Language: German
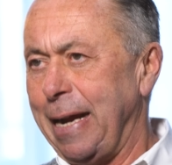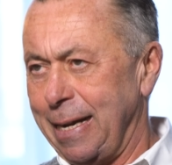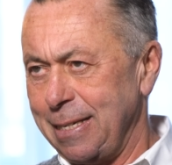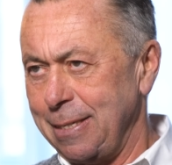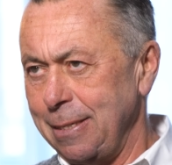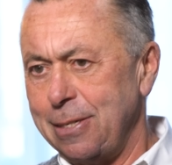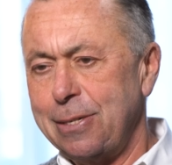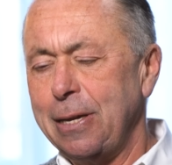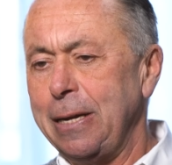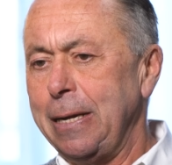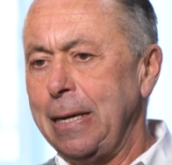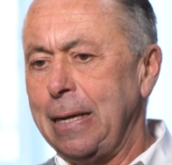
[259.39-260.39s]
Erstens
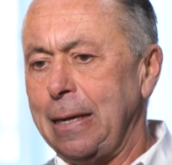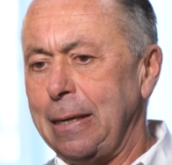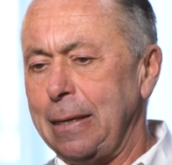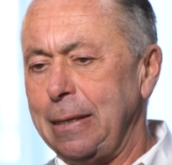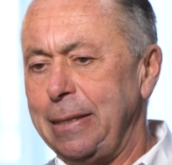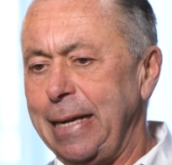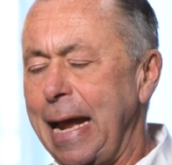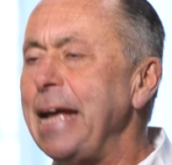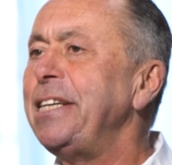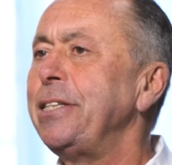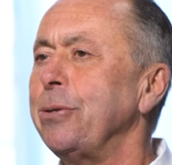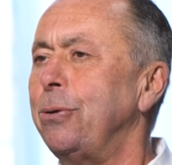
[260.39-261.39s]
die
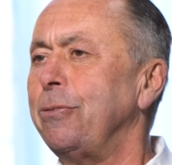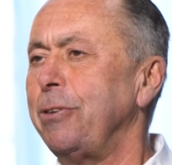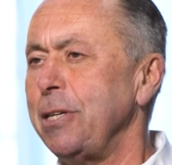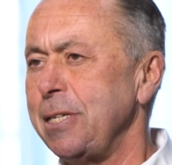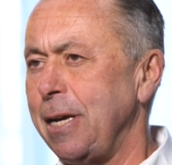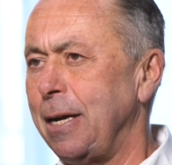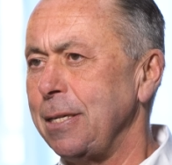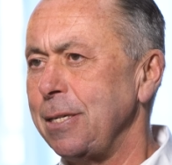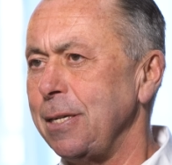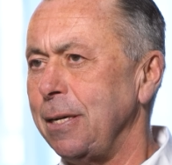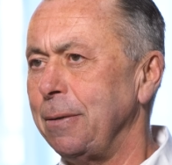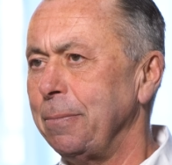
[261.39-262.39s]
Ächtung von
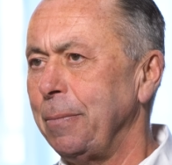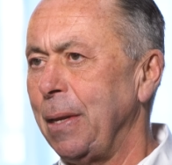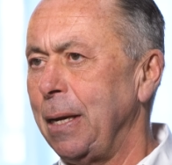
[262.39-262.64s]
Sarrazin.